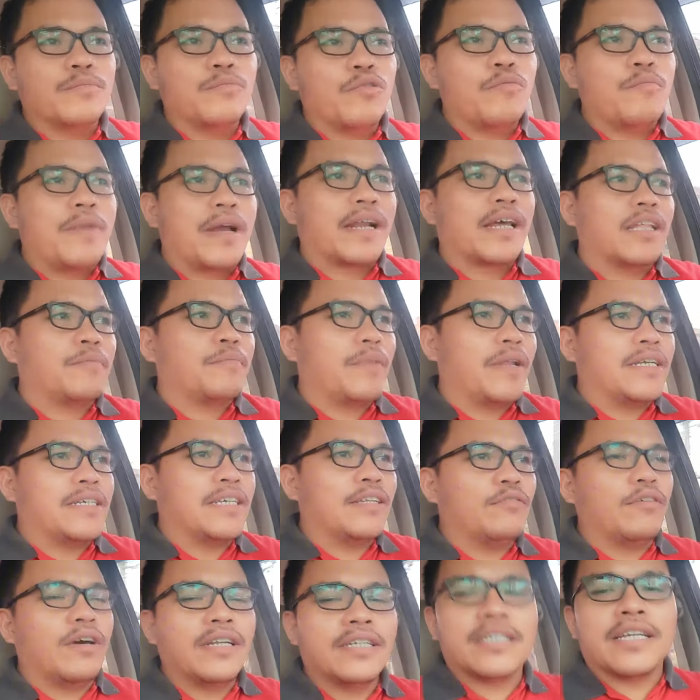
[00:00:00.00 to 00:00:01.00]
Facebook Marketplace
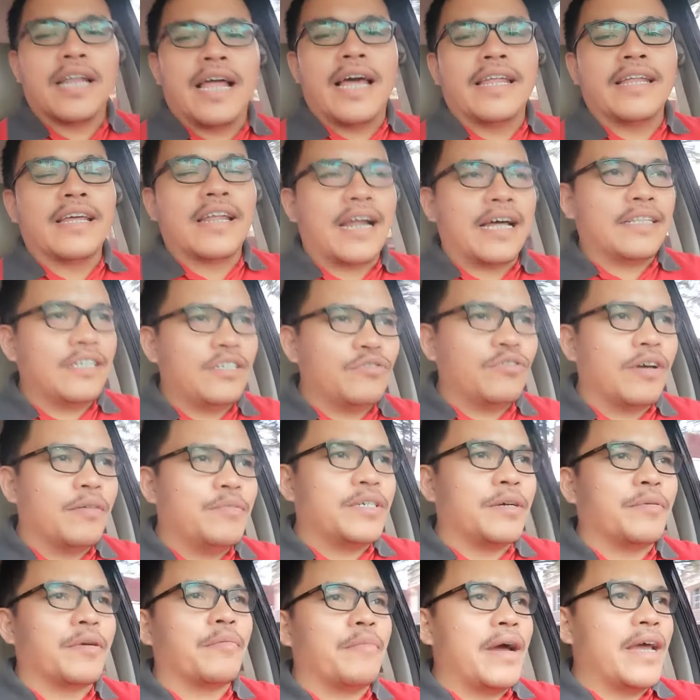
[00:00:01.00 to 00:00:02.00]
itu kan selain gratis juga
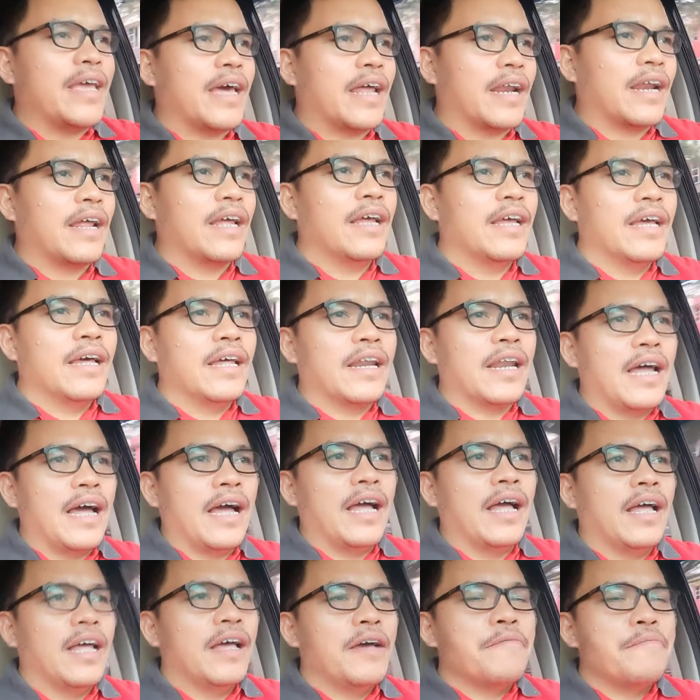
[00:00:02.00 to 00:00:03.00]
bisa berbayar
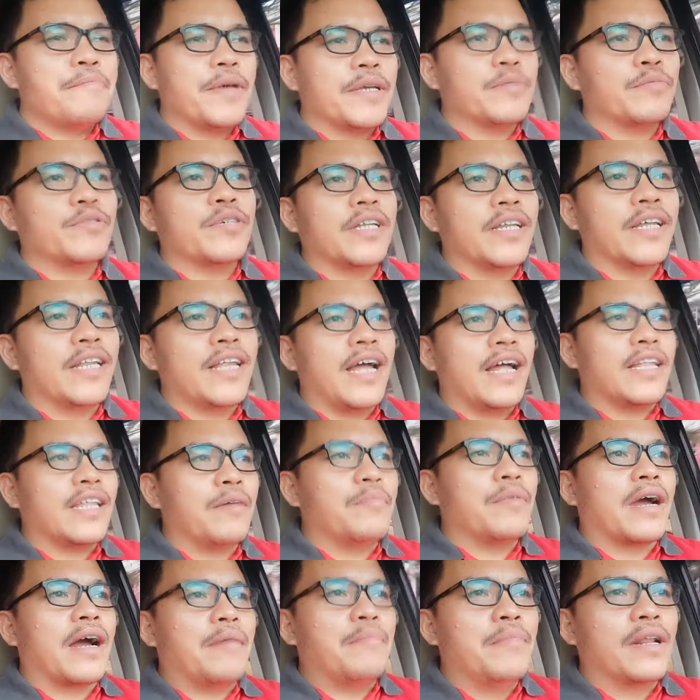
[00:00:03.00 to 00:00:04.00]
nah Facebook sendiri
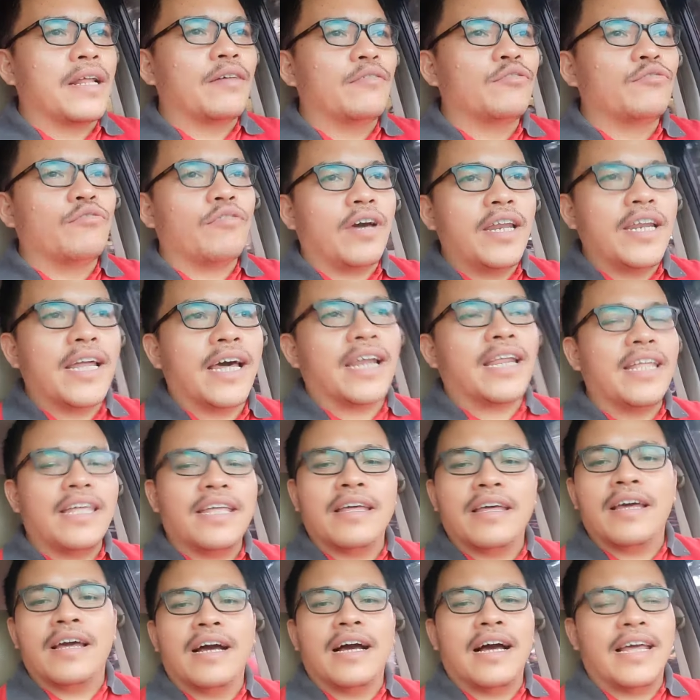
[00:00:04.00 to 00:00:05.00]
hanya mengambil keuntungan dari
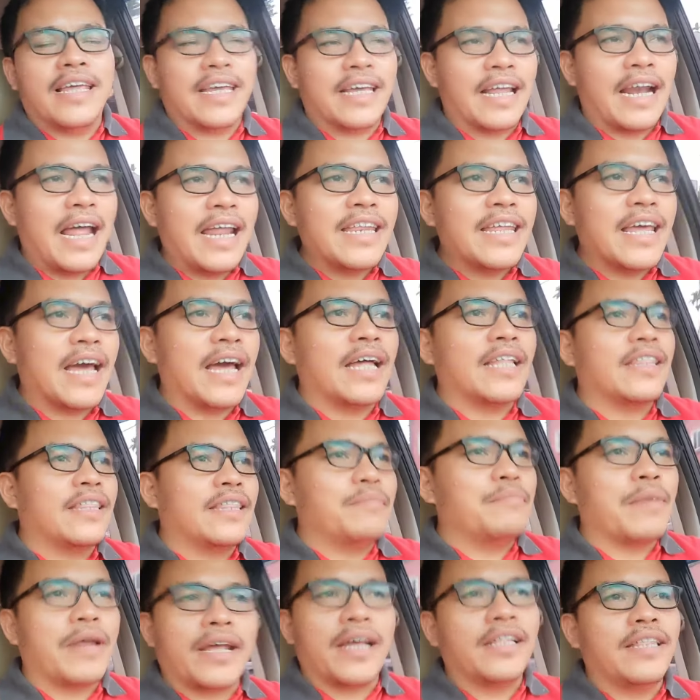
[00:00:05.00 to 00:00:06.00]
uh, iklannya
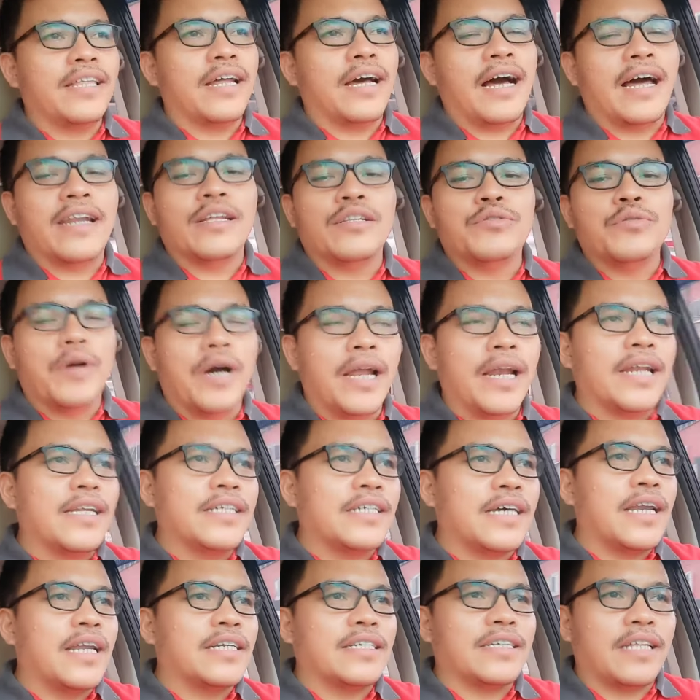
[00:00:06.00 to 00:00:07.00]
mereka tidak ada jualan di
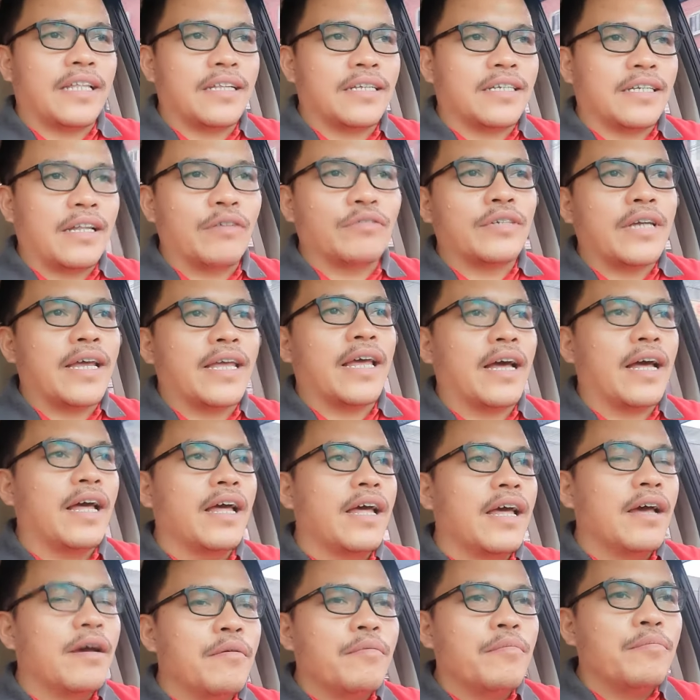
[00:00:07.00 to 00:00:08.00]
sana setahu saya
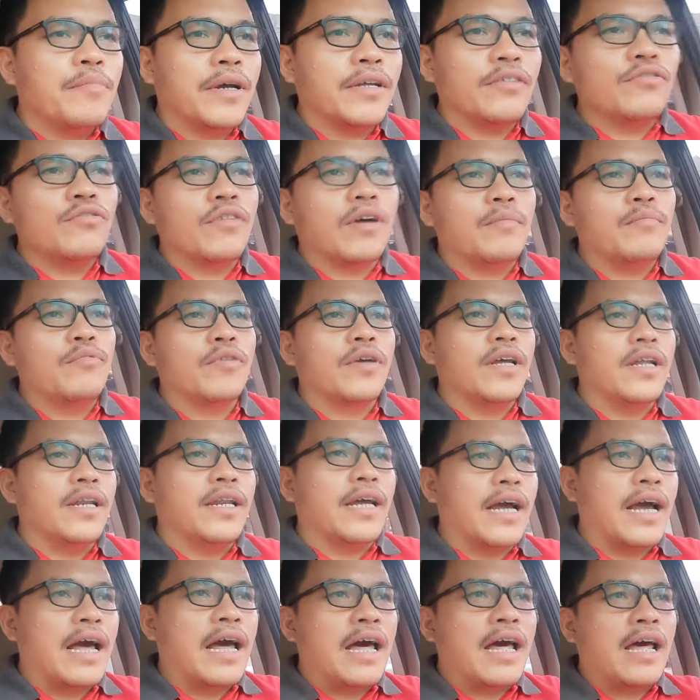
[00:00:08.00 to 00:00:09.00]
begitu juga mungkin
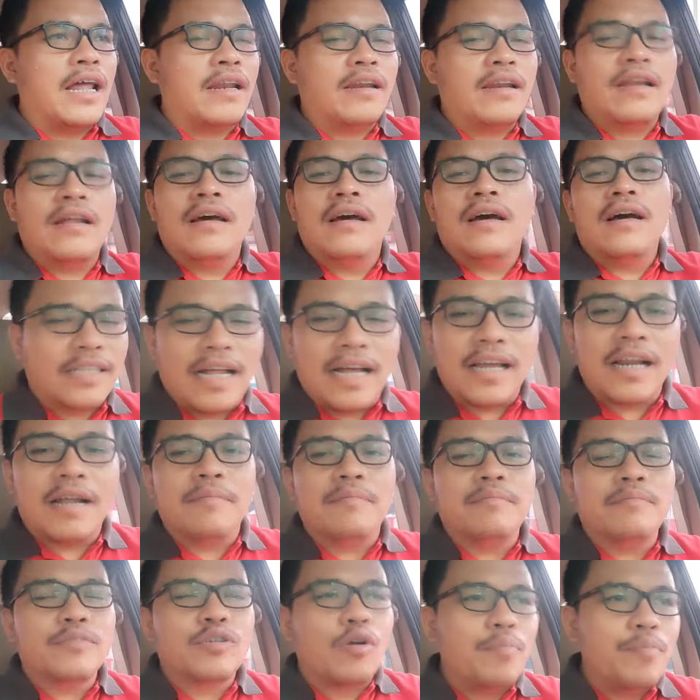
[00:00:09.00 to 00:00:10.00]
dengan
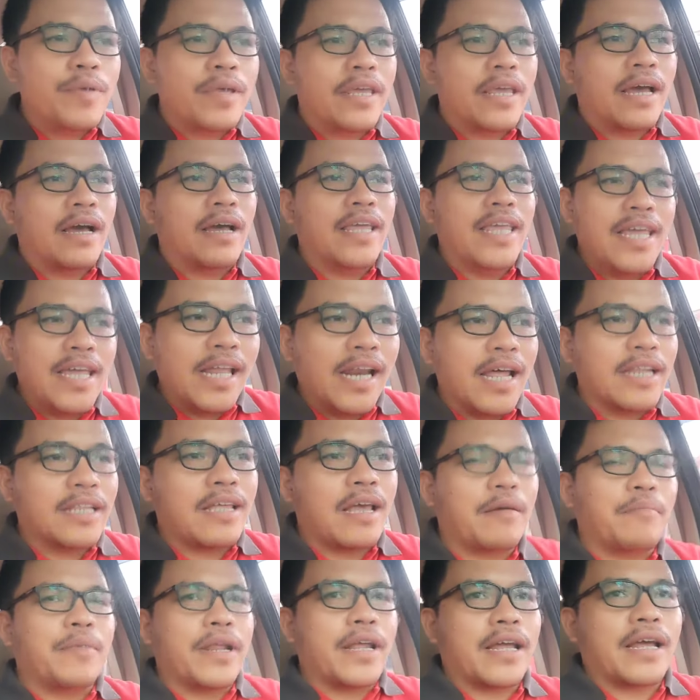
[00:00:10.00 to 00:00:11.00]
Instagram Shopping ya iklan
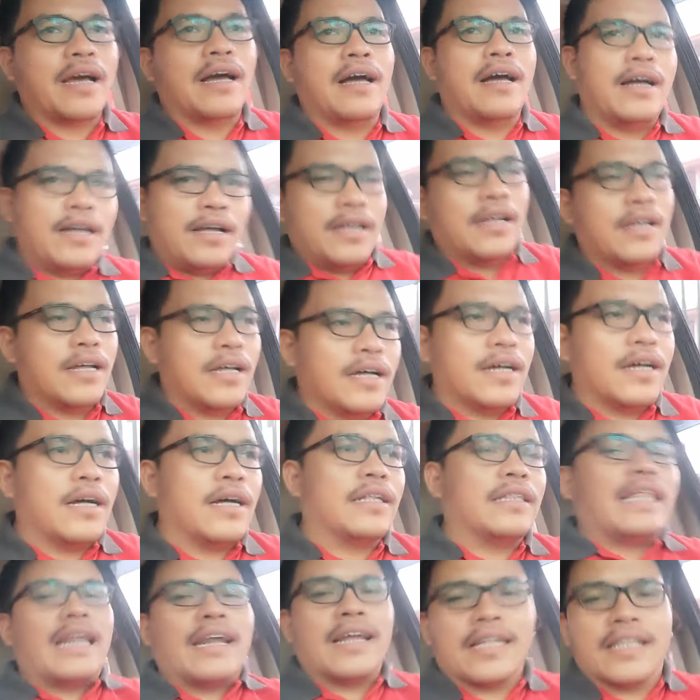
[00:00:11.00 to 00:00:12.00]
yang mereka
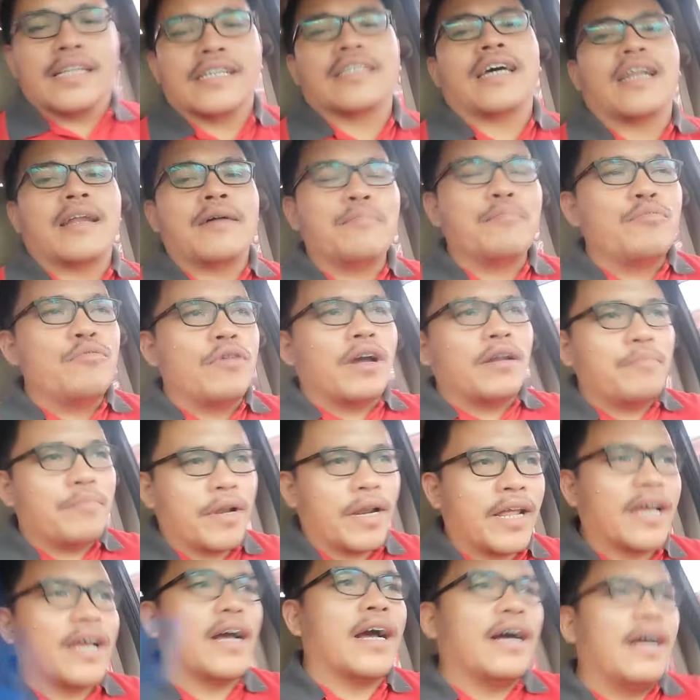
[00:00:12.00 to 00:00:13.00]
uh, target di sana bukan
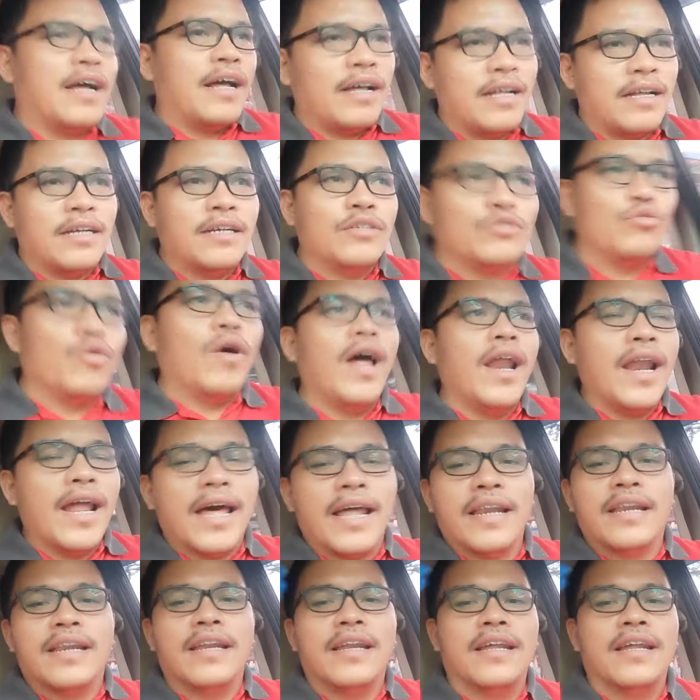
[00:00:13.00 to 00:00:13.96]
mereka jualan